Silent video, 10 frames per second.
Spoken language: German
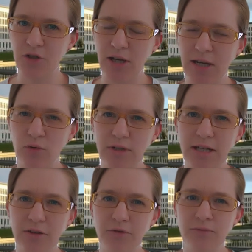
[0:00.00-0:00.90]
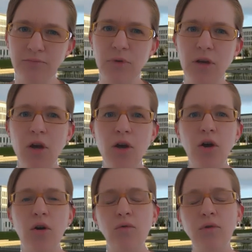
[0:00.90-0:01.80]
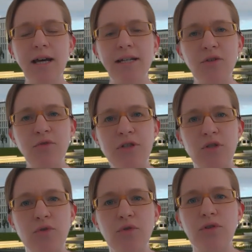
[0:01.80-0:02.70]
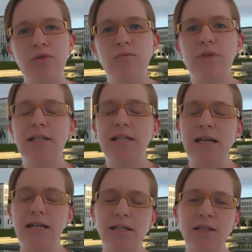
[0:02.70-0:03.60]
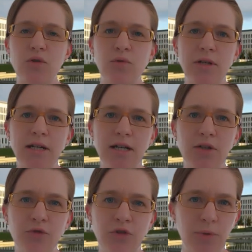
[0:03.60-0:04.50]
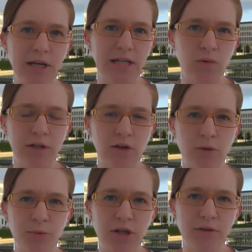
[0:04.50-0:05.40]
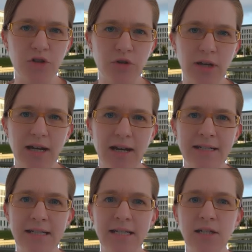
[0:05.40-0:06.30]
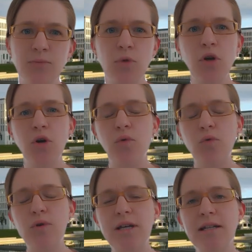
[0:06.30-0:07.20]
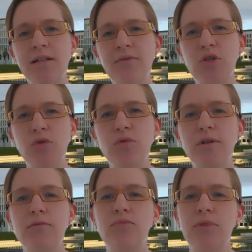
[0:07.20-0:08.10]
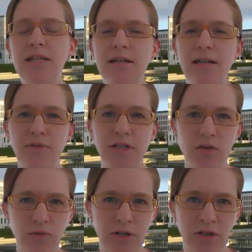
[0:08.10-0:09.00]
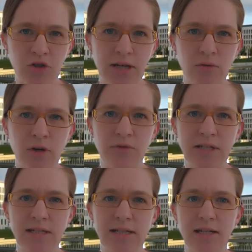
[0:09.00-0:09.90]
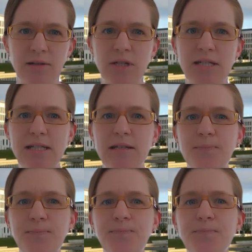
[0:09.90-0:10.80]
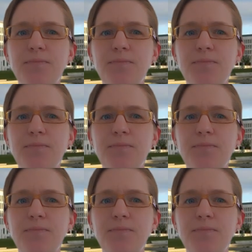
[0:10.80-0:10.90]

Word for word: Entscheidungen treffen, oder an den Fiskus, der die Daten als Grundlage für die Berechnung der Körperschaftssteuer heranzieht, oder an Investoren, die ihre Investitionsentscheidung auf diesen Daten basieren.